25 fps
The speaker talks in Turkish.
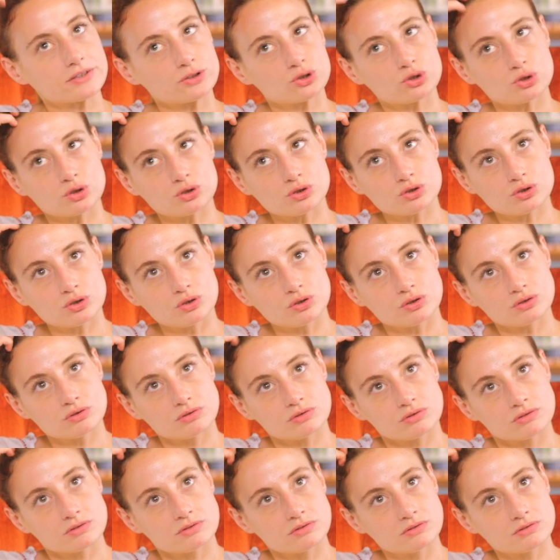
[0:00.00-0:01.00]
geçiyor,
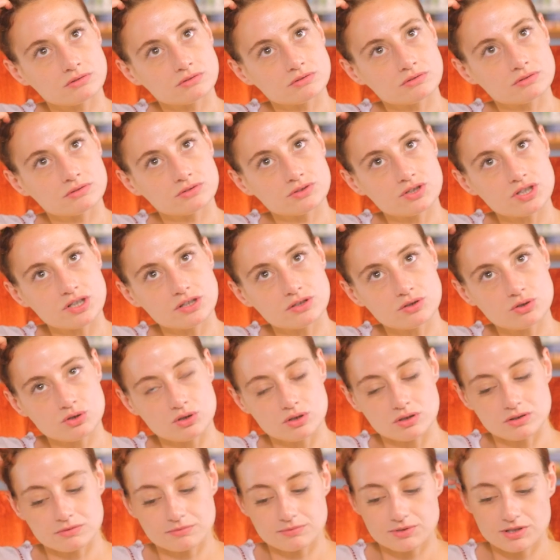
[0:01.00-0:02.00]
yoğun. Ee,
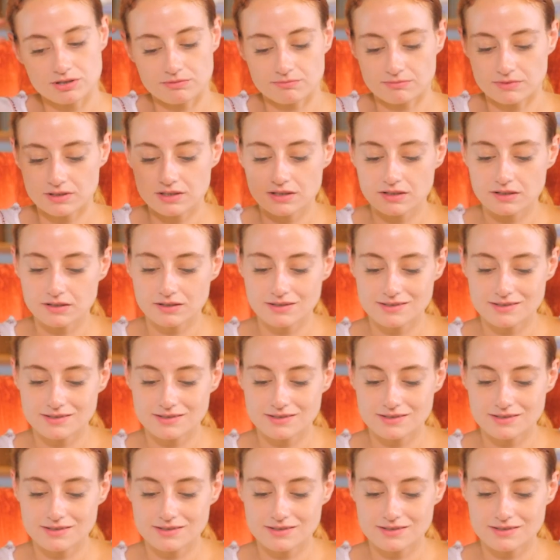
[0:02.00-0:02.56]
çalışıyorum şimdi.